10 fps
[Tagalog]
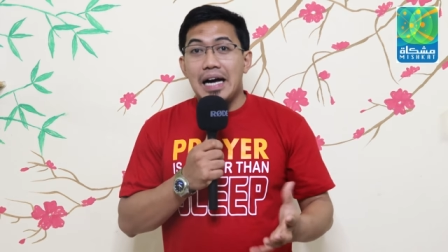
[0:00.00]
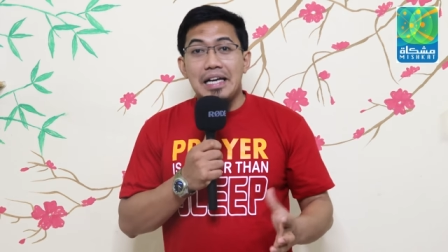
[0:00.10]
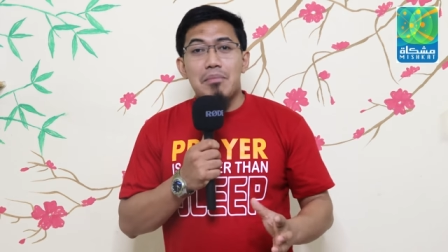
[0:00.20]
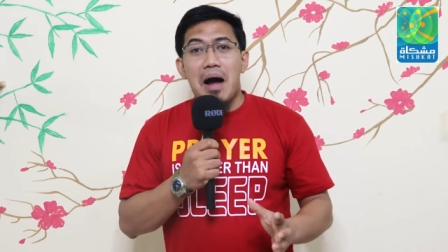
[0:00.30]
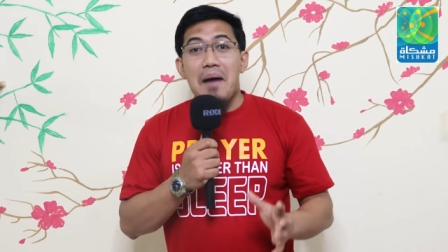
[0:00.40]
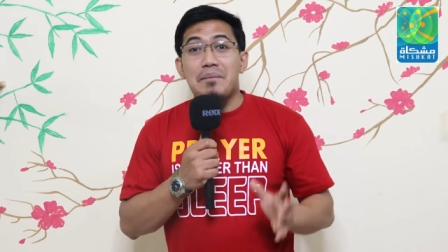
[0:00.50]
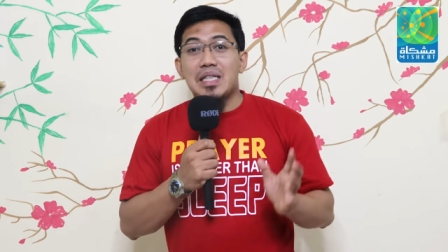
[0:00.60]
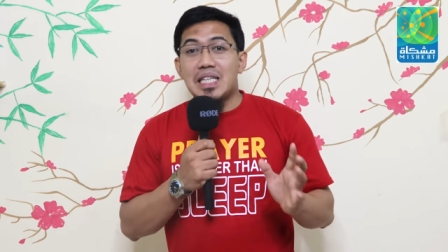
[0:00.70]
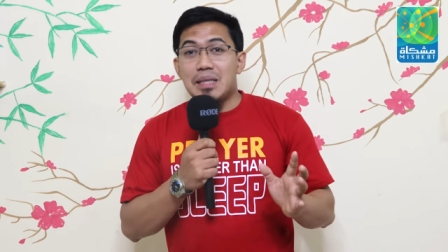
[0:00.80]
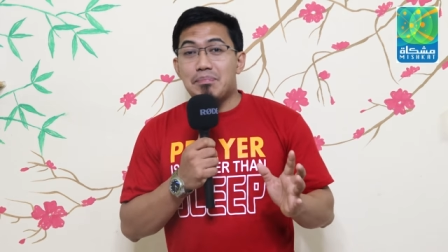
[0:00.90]
Kaya mga
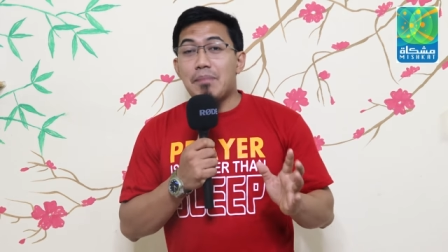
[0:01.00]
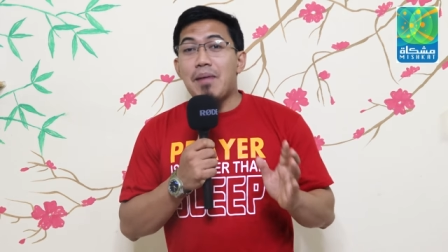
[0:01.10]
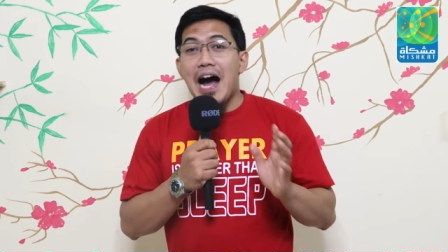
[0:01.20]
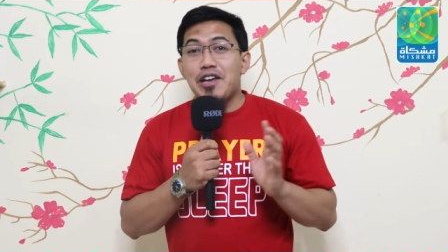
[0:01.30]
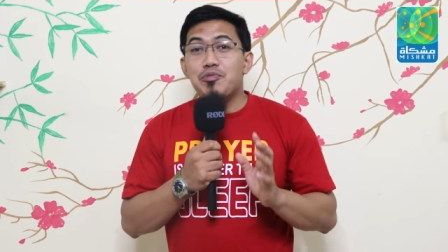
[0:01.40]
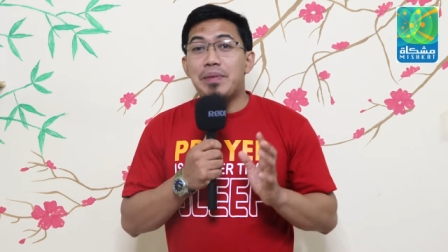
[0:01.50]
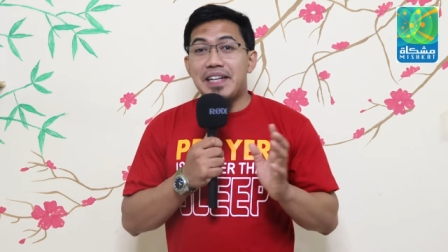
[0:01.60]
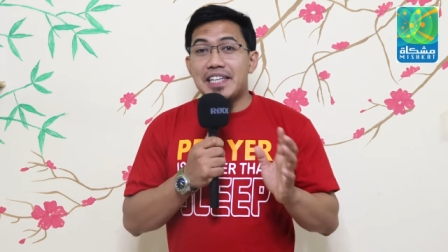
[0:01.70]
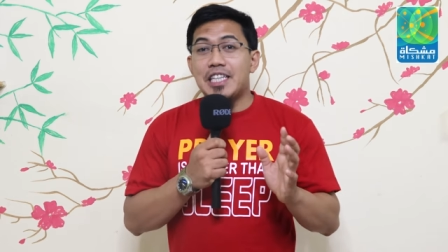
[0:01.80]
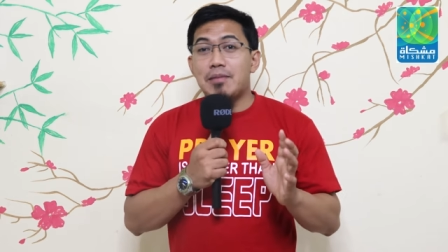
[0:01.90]
kapatid, papaano
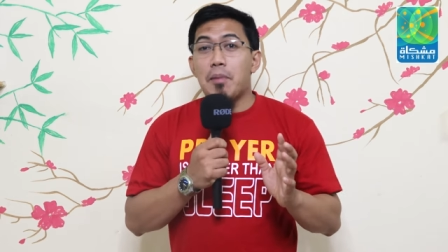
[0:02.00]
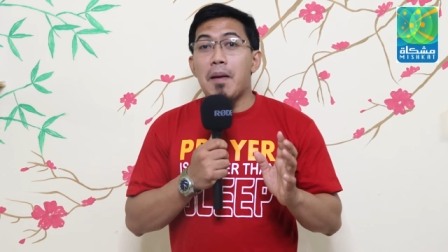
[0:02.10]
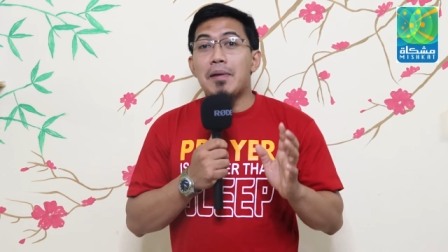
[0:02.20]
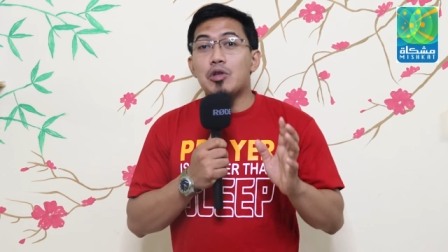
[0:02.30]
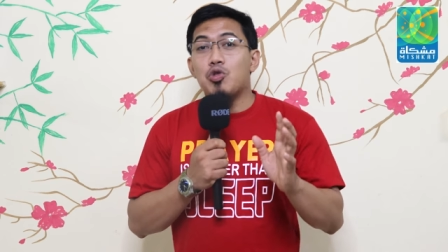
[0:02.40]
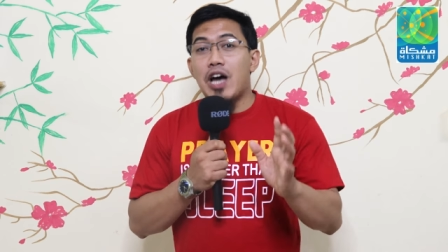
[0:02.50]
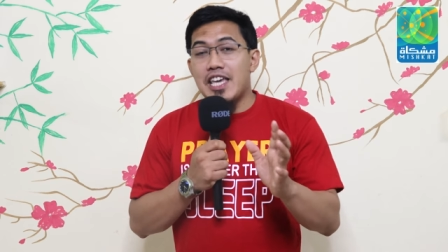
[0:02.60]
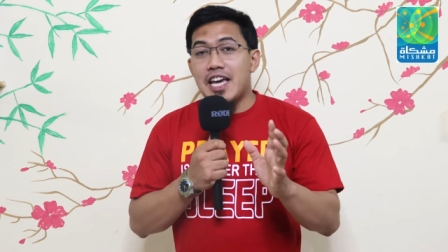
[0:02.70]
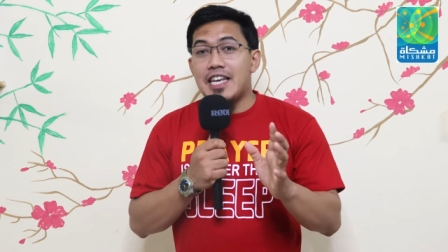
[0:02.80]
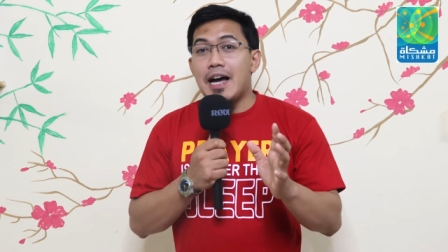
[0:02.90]
ba natin mapapatunayan